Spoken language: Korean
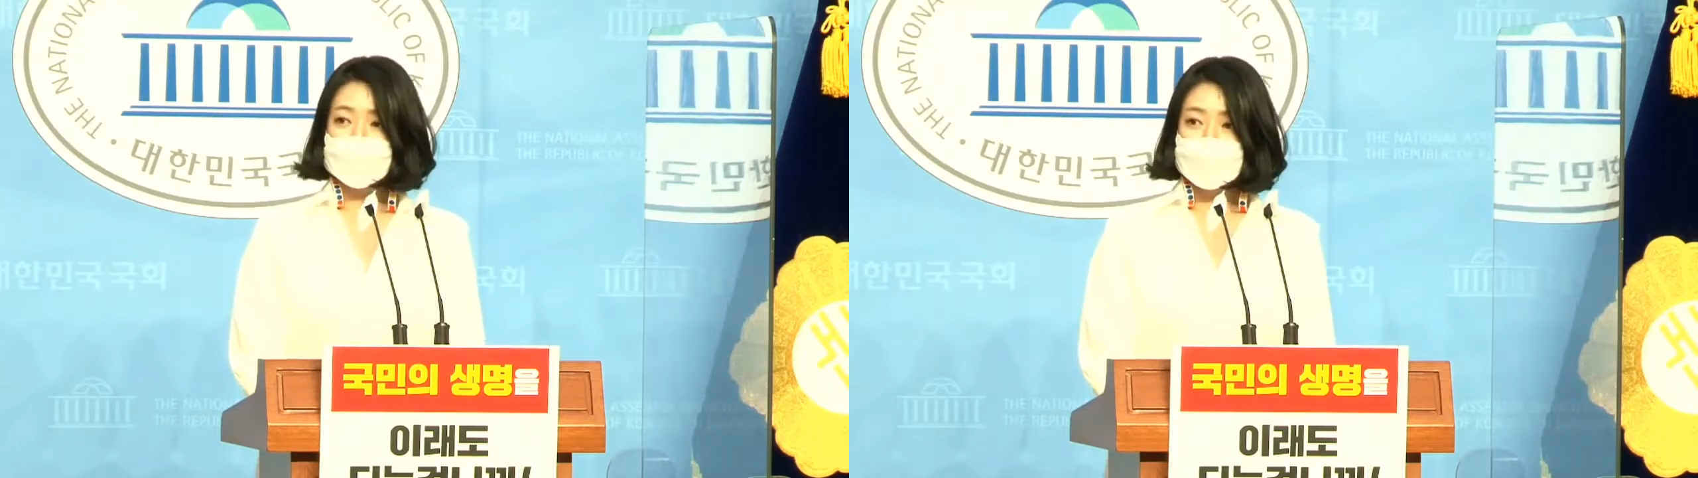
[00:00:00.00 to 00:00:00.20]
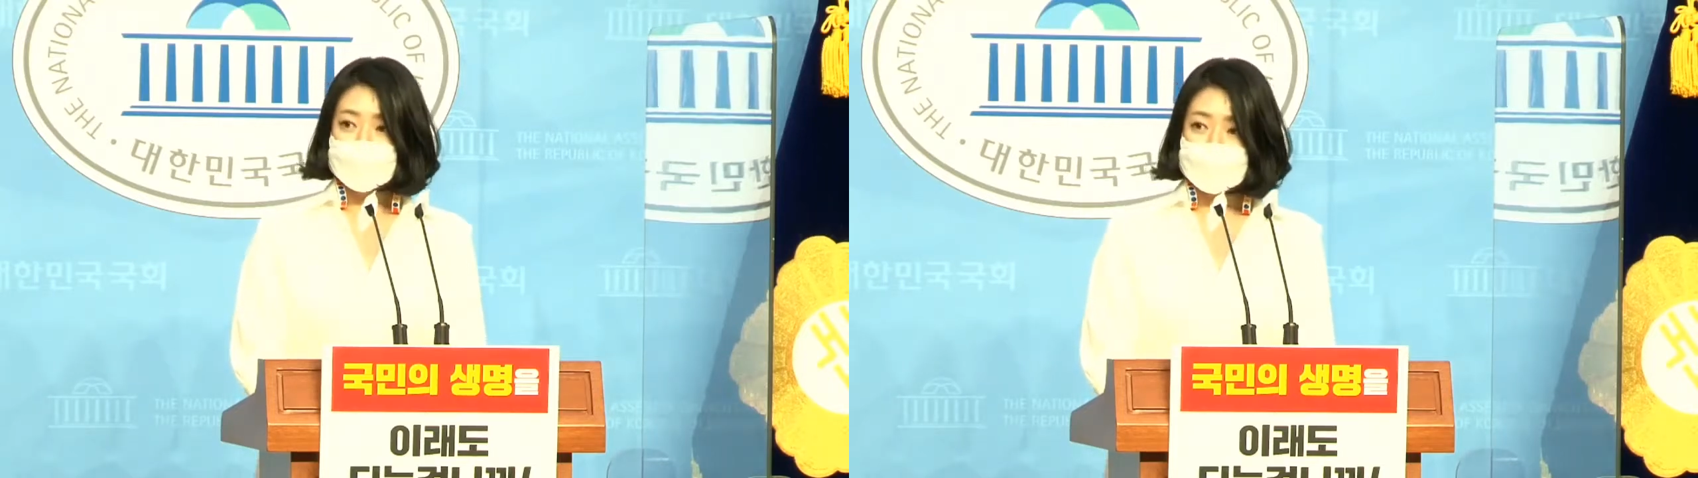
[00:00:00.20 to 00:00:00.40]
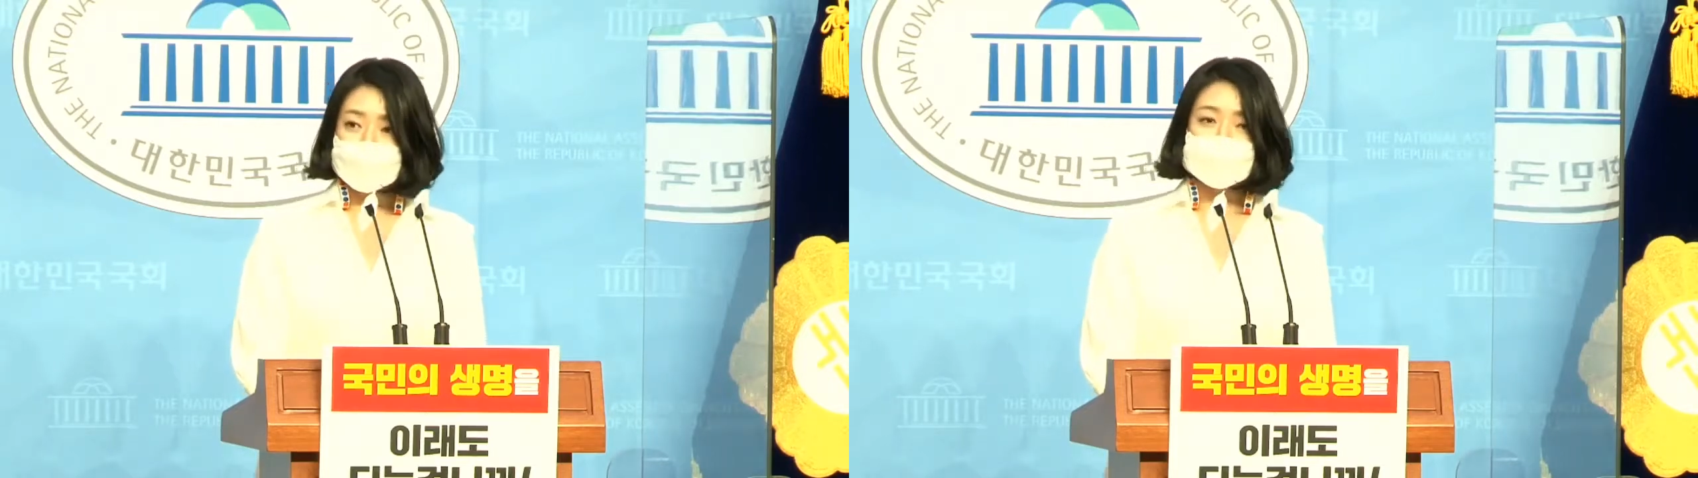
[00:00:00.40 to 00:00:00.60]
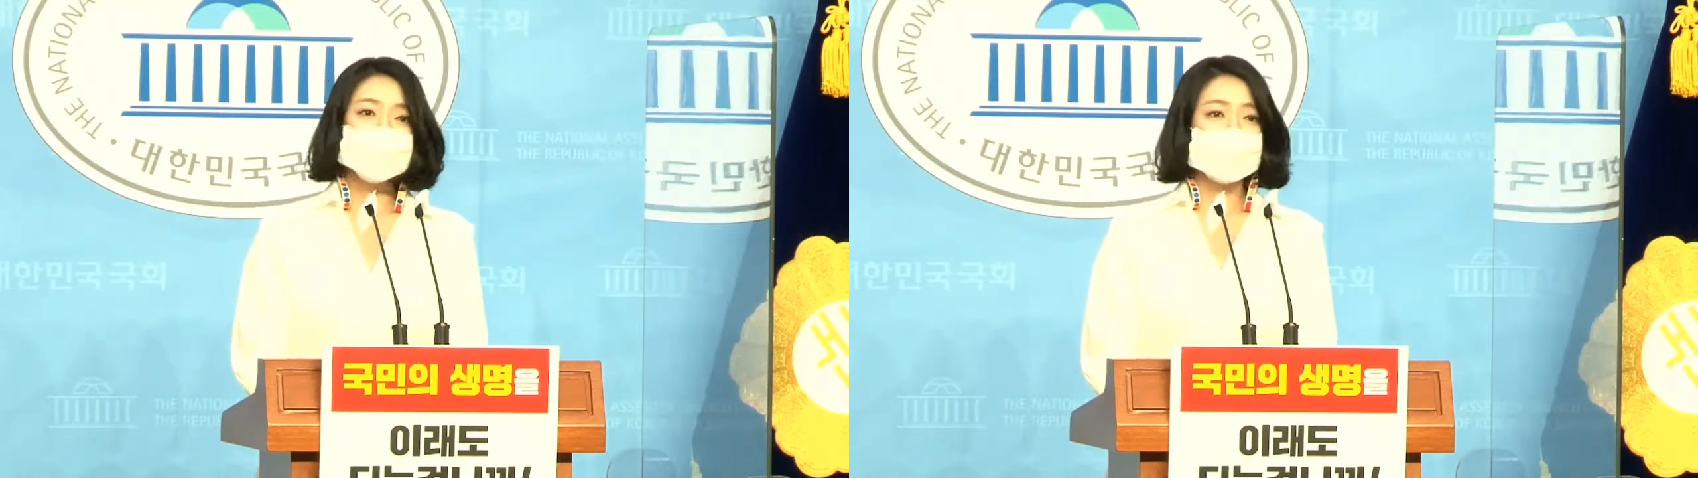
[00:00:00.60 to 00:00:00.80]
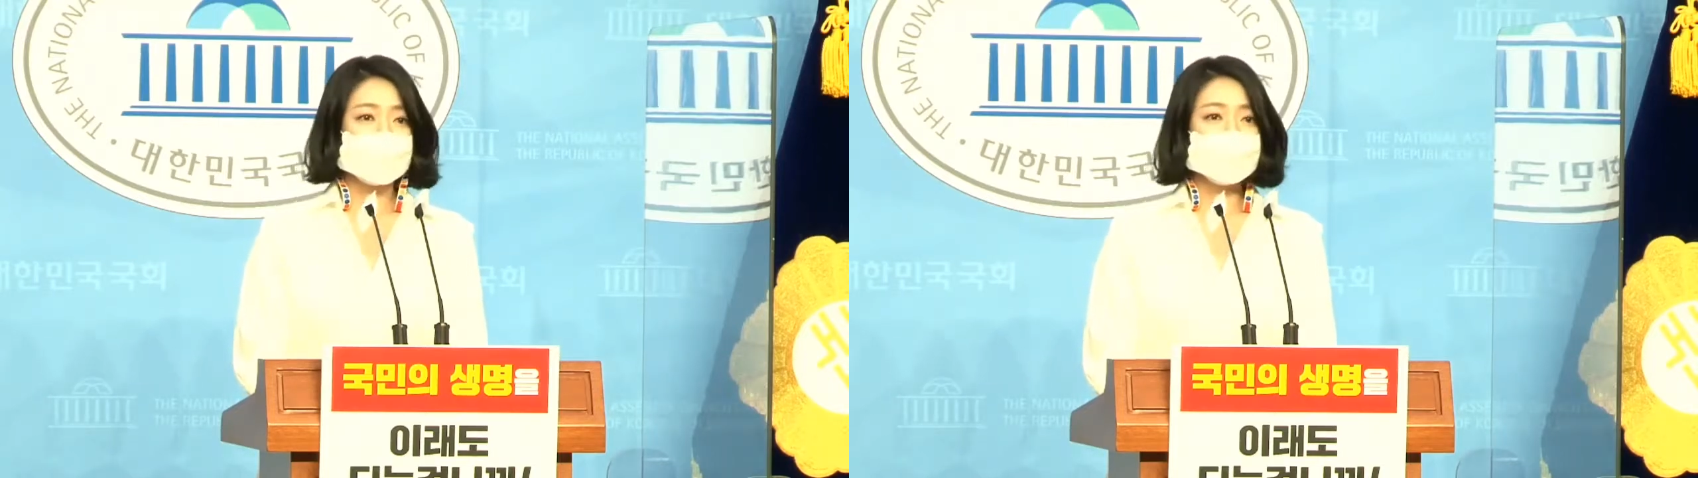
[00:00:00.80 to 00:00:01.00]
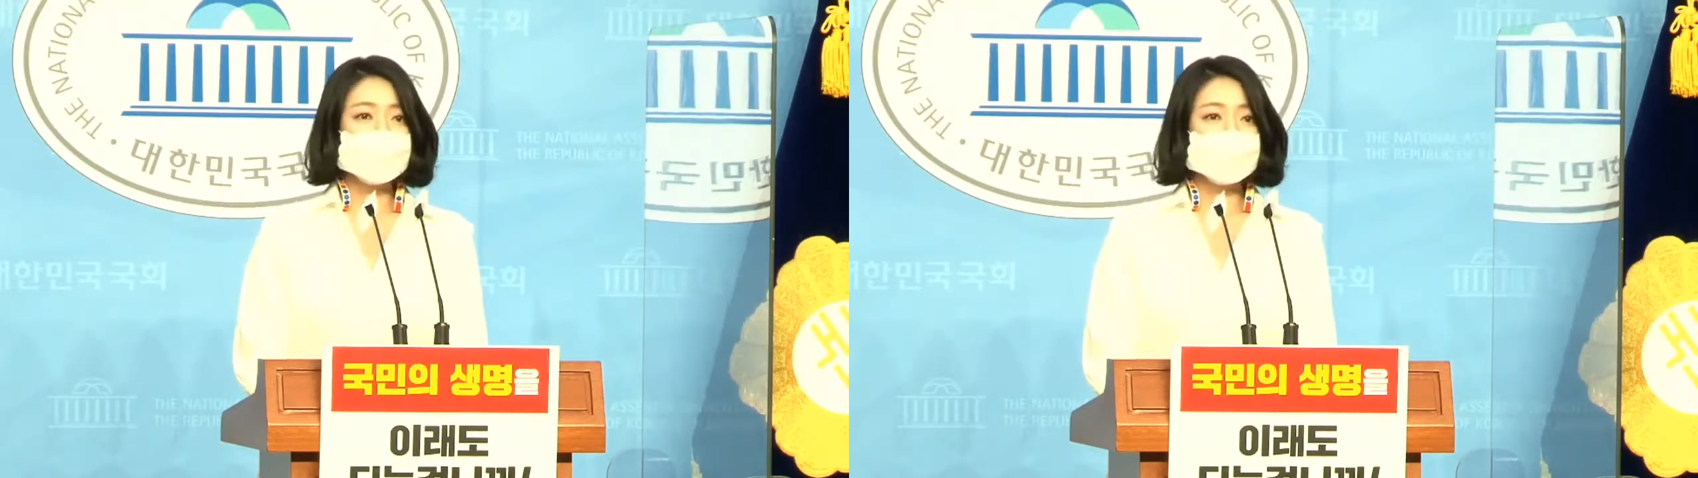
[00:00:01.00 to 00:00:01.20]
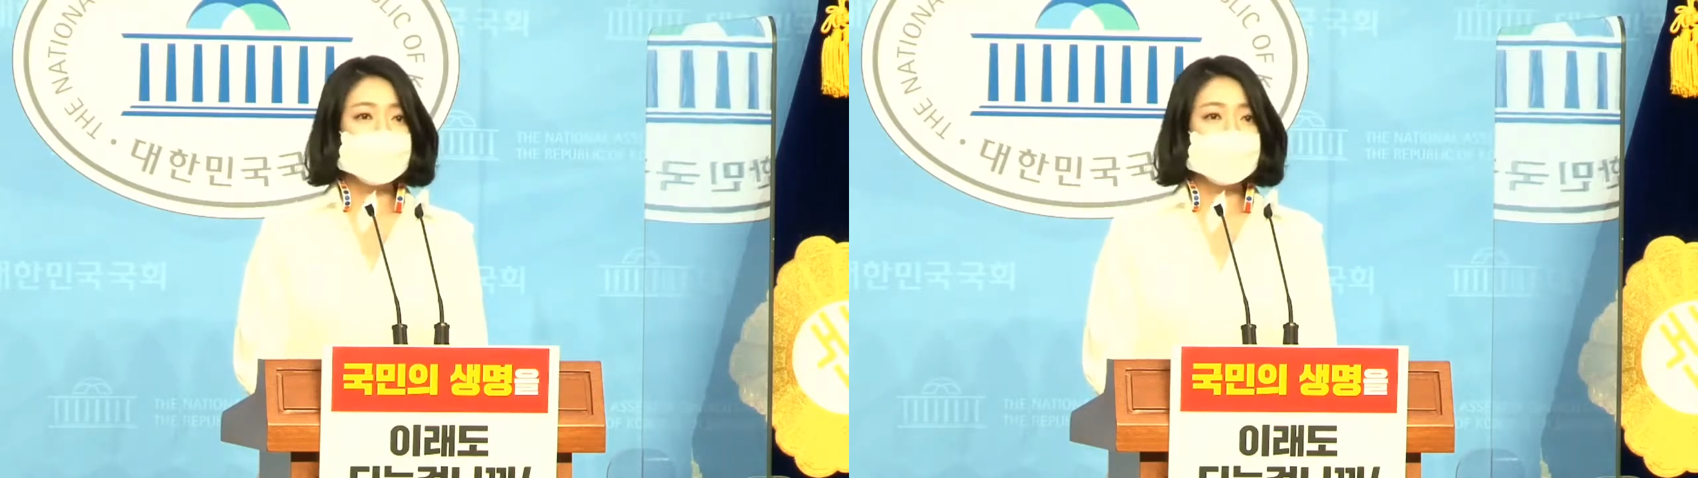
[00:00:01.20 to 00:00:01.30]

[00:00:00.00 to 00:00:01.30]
우리는 반드시